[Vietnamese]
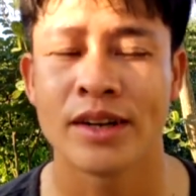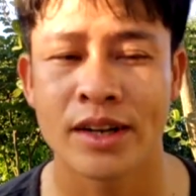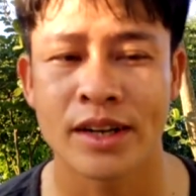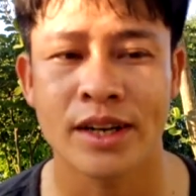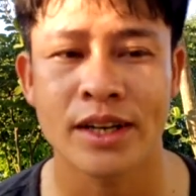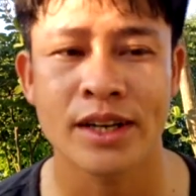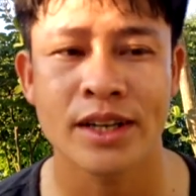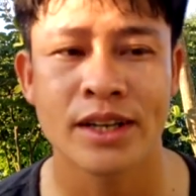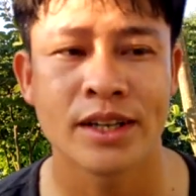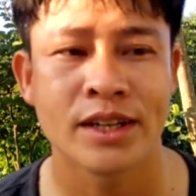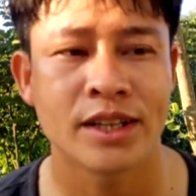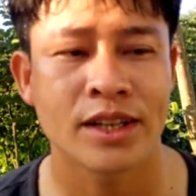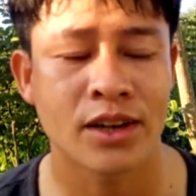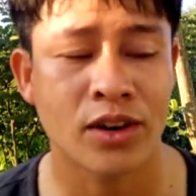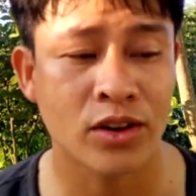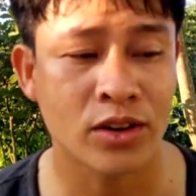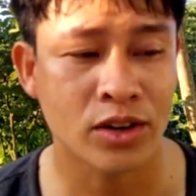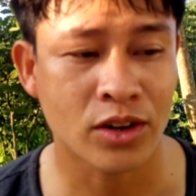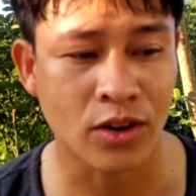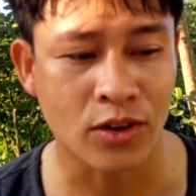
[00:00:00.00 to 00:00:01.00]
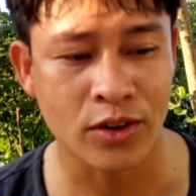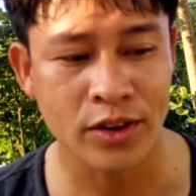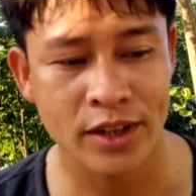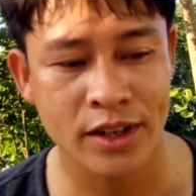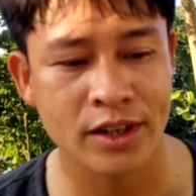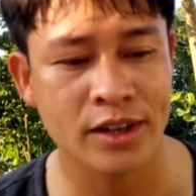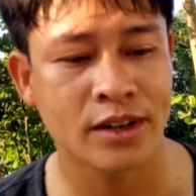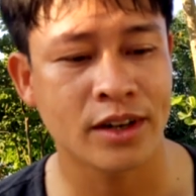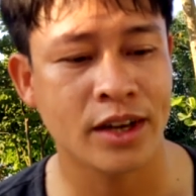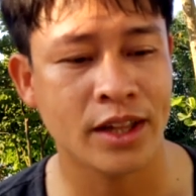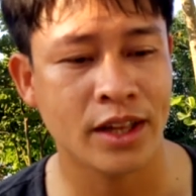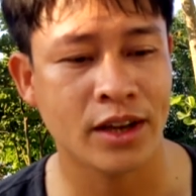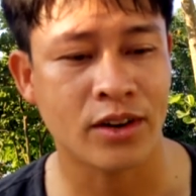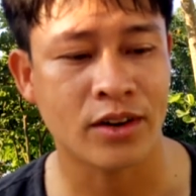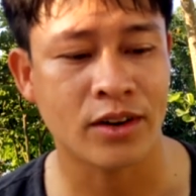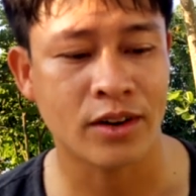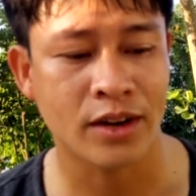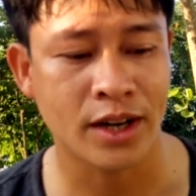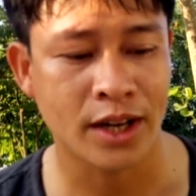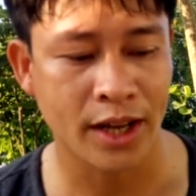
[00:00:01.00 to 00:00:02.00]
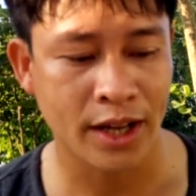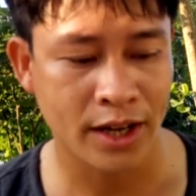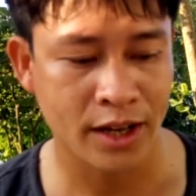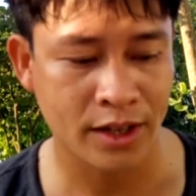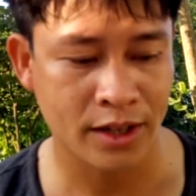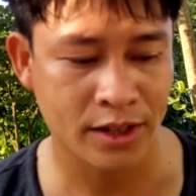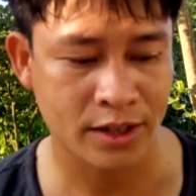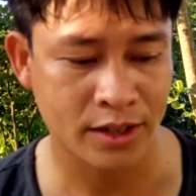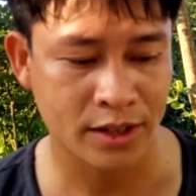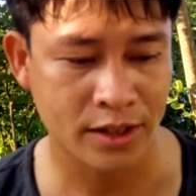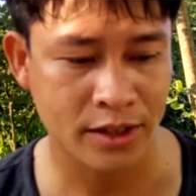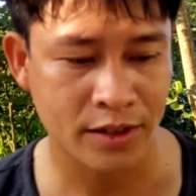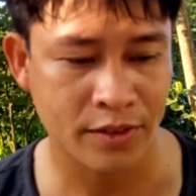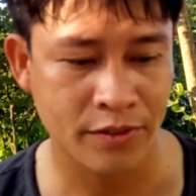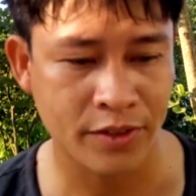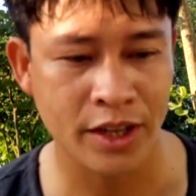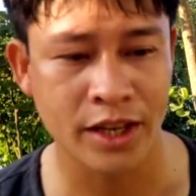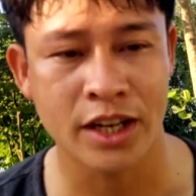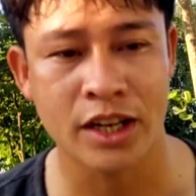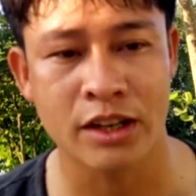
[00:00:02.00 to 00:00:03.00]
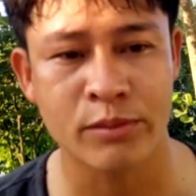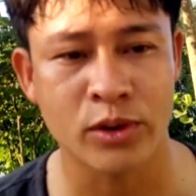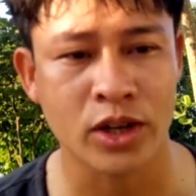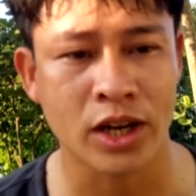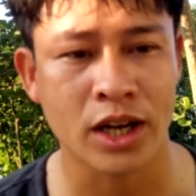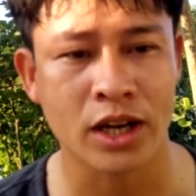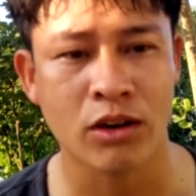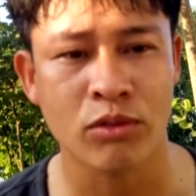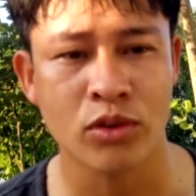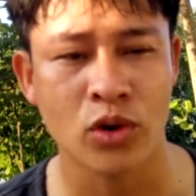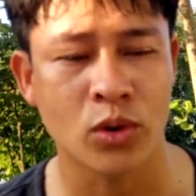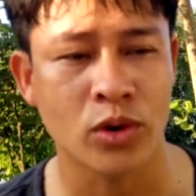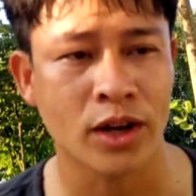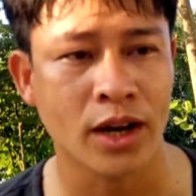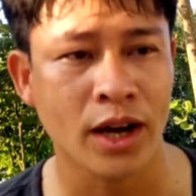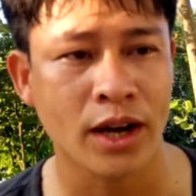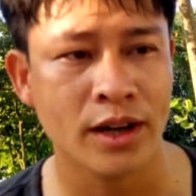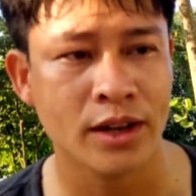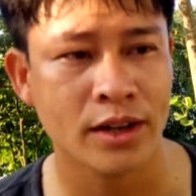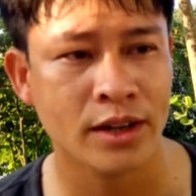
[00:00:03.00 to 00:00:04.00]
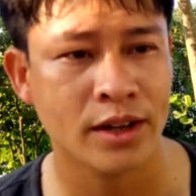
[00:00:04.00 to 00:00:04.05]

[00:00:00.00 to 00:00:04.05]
Đấy. Còn có những người thì họ lại là nhìn ở một cái góc độ khác,